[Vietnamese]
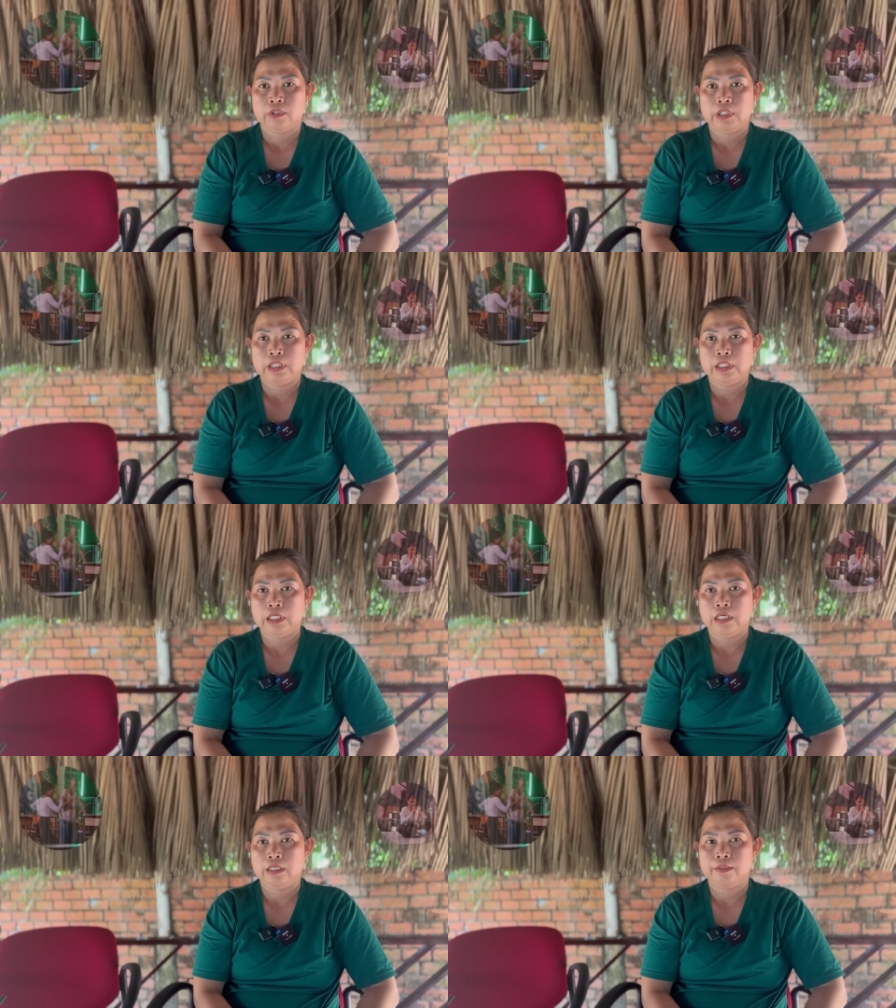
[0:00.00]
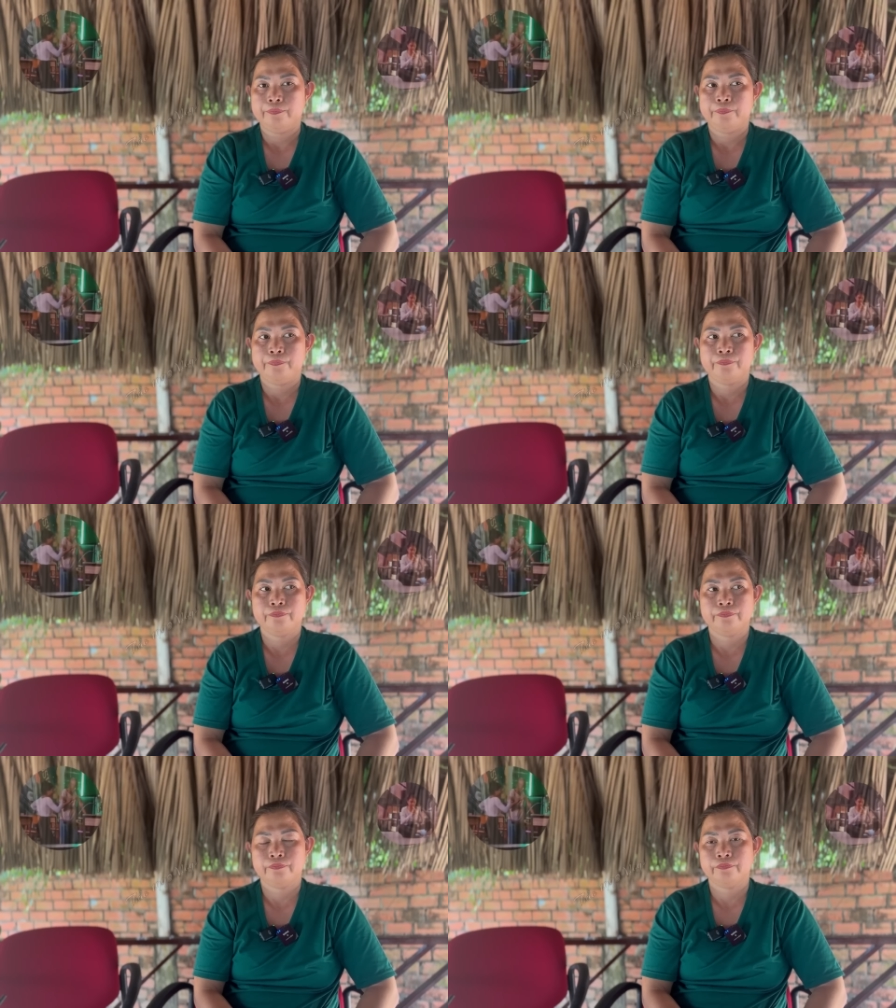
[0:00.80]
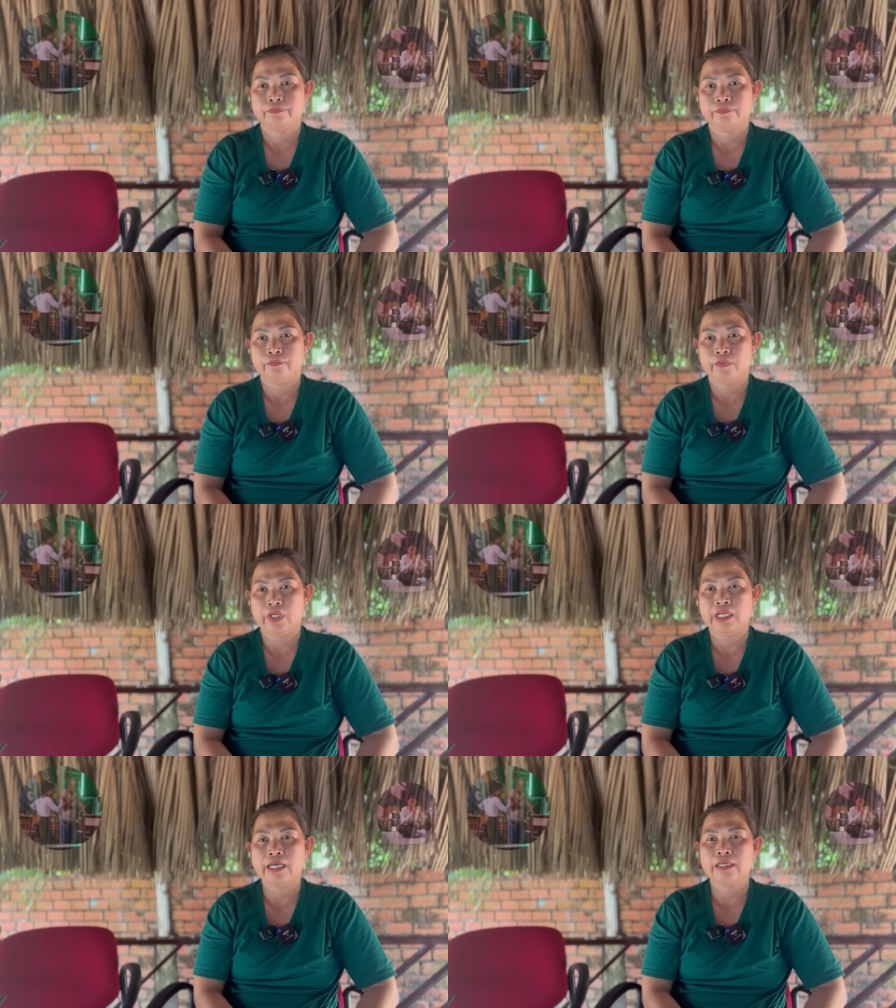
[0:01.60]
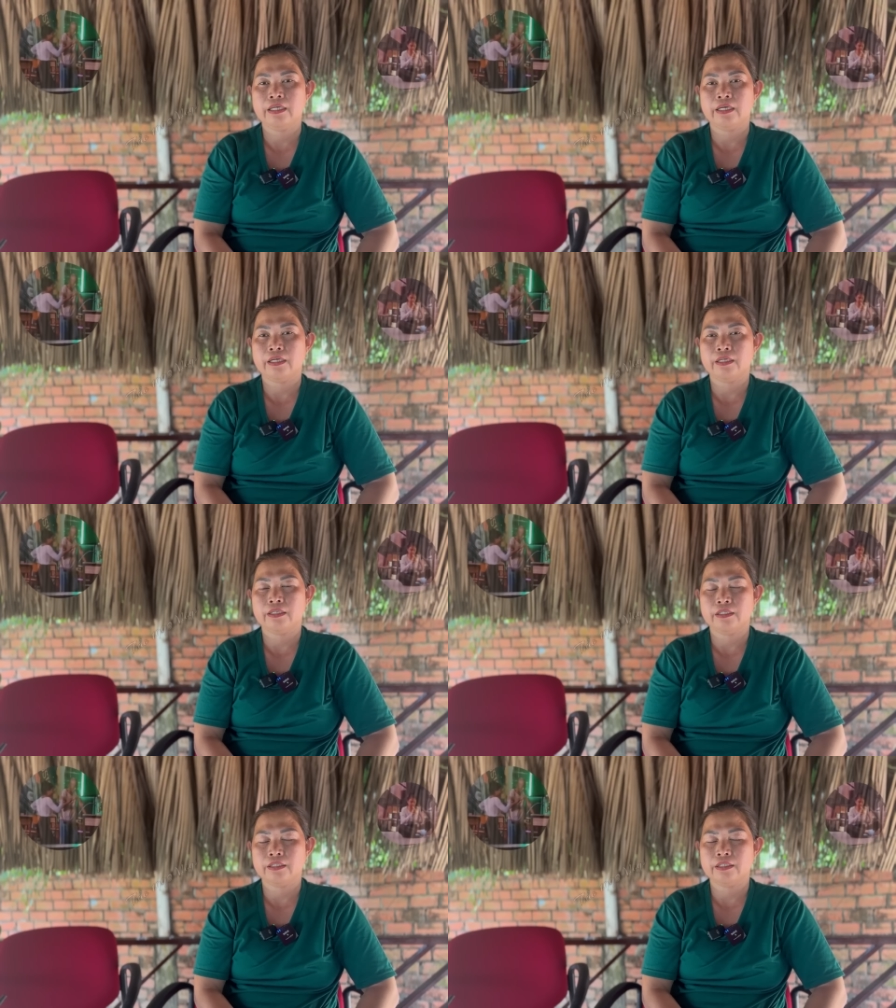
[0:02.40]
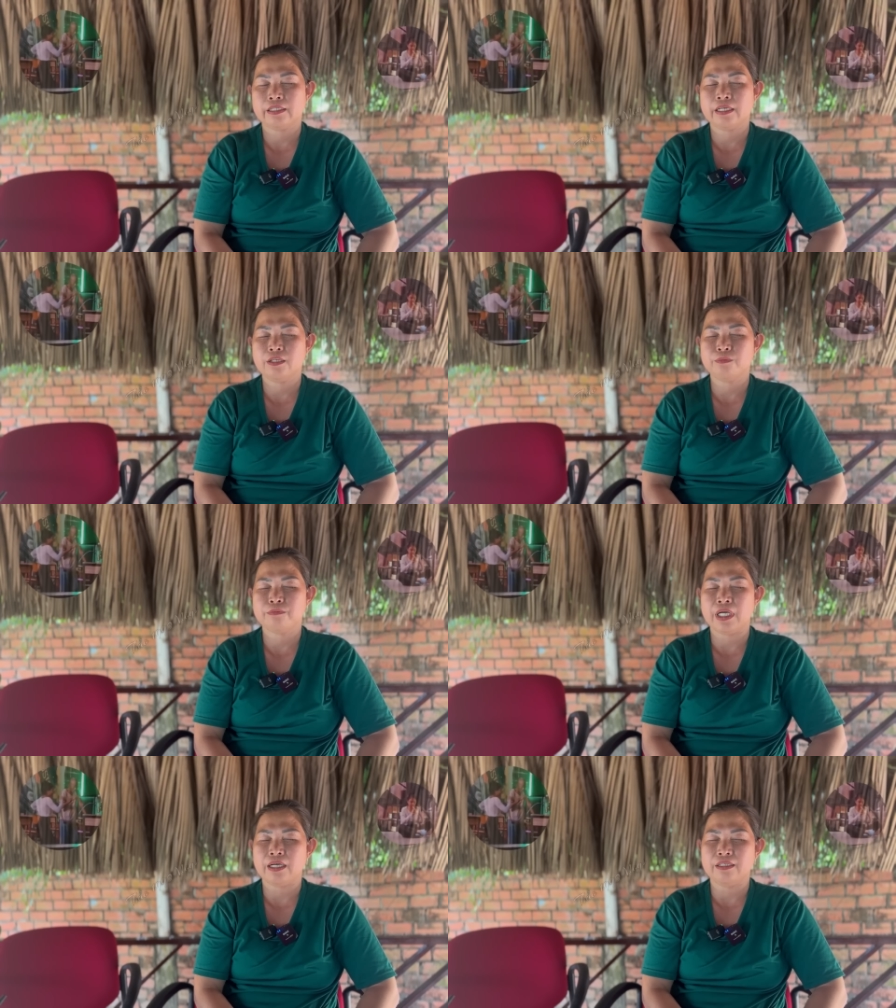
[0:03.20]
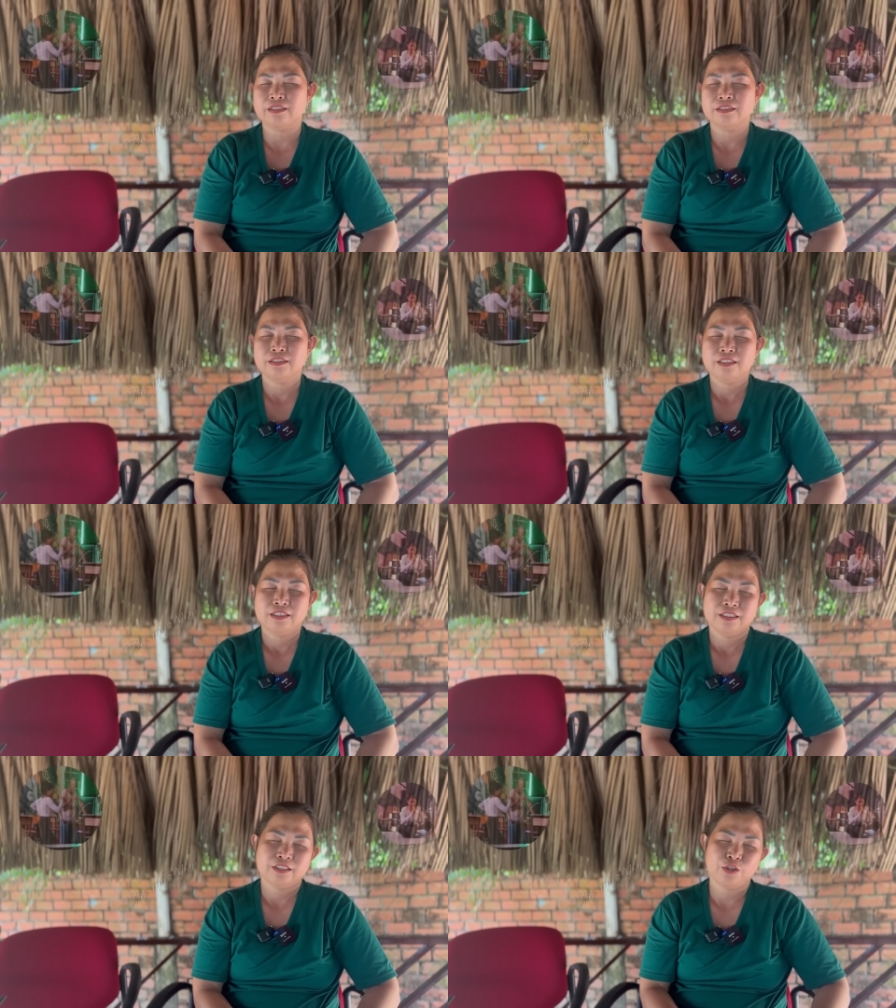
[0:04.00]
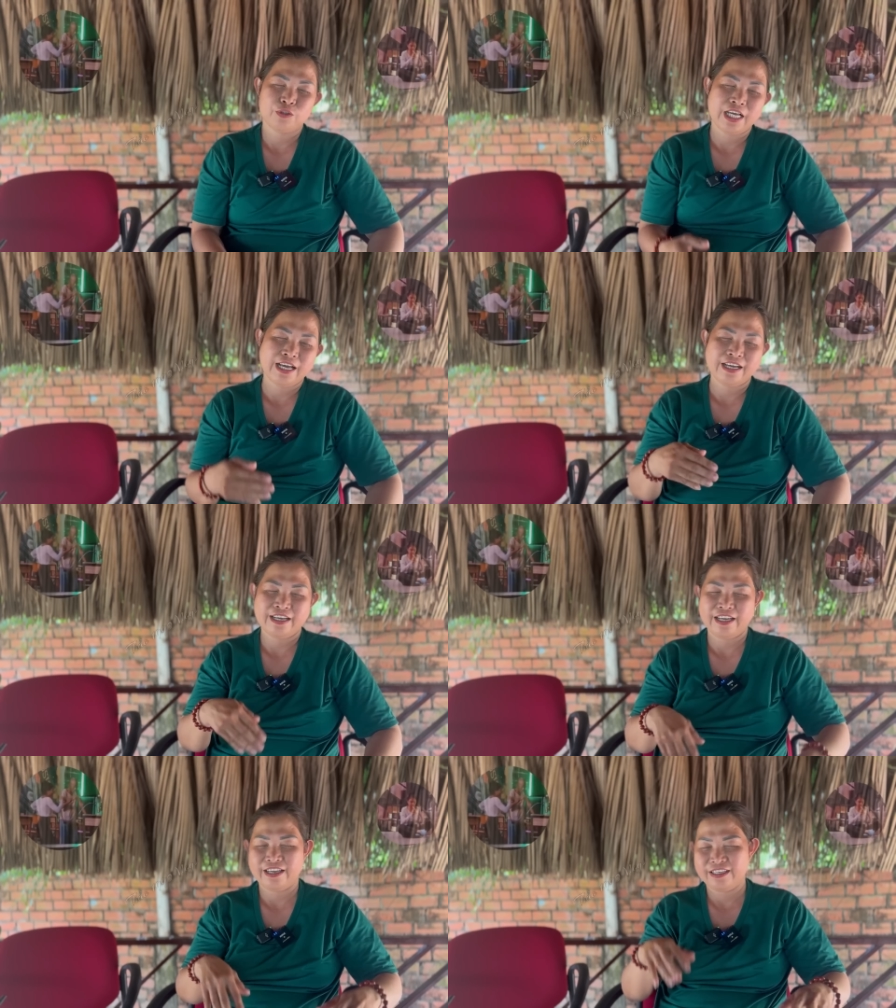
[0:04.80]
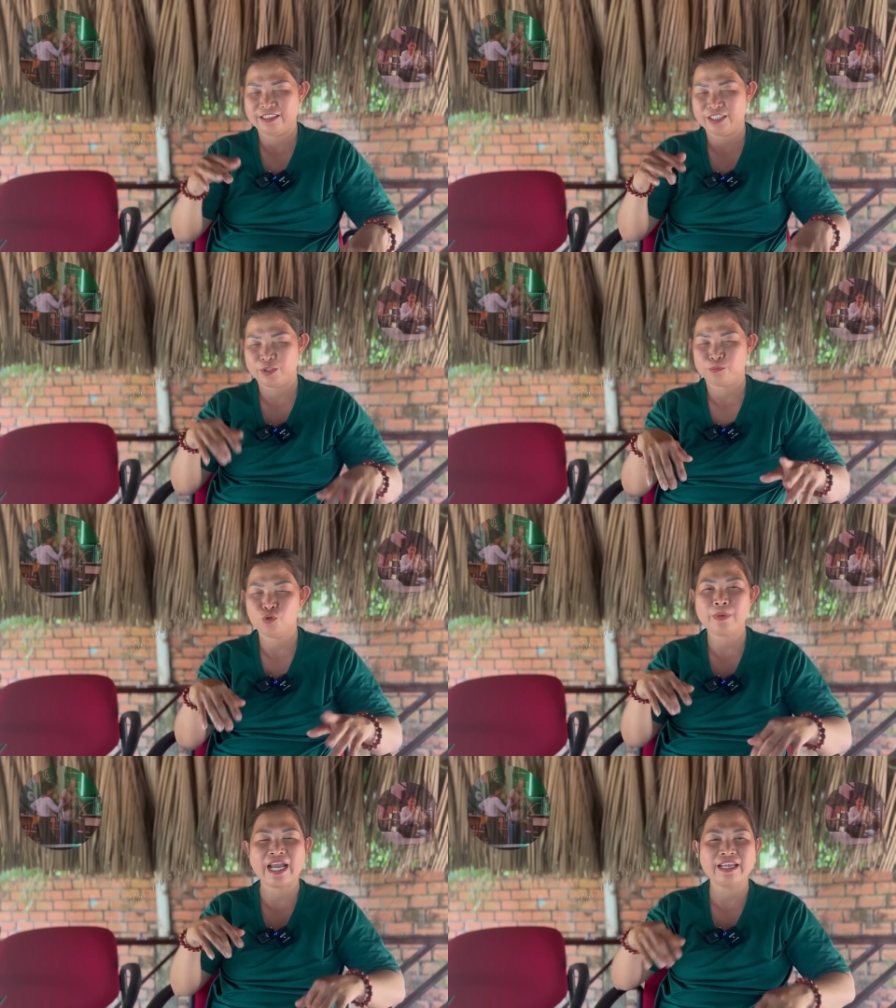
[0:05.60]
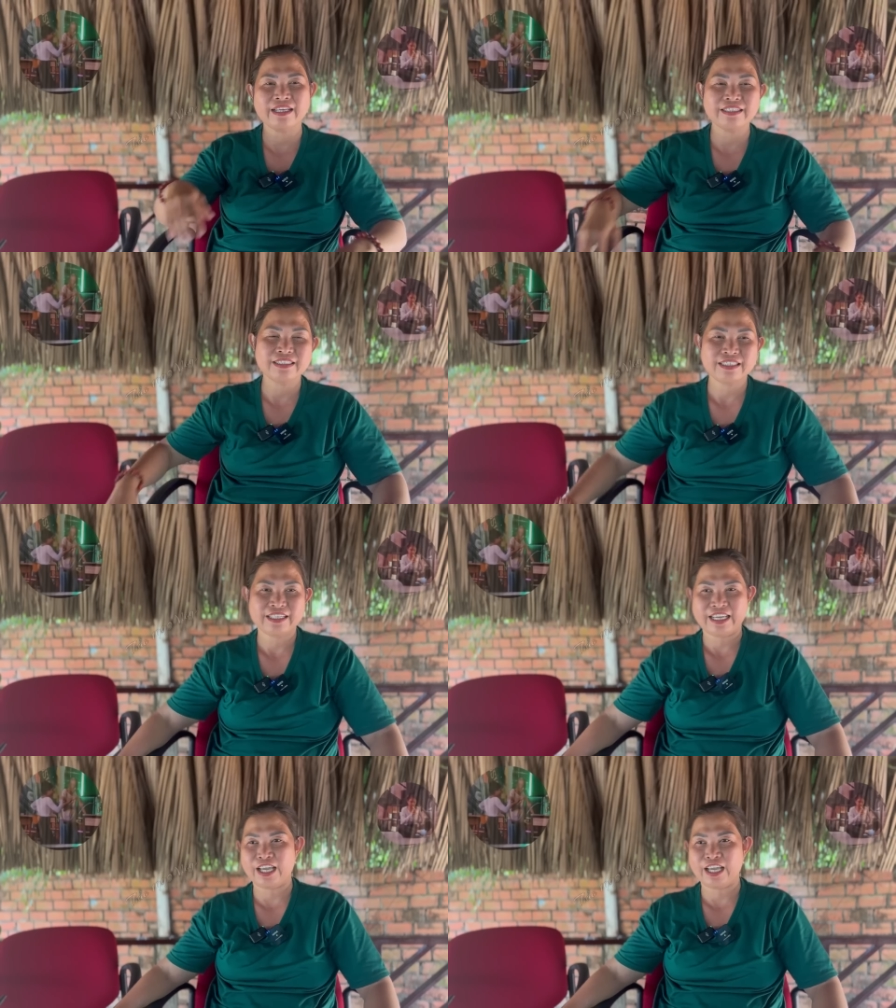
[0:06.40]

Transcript: thì à, chị thấy à, cái lúc mà cô ta múa máy á à.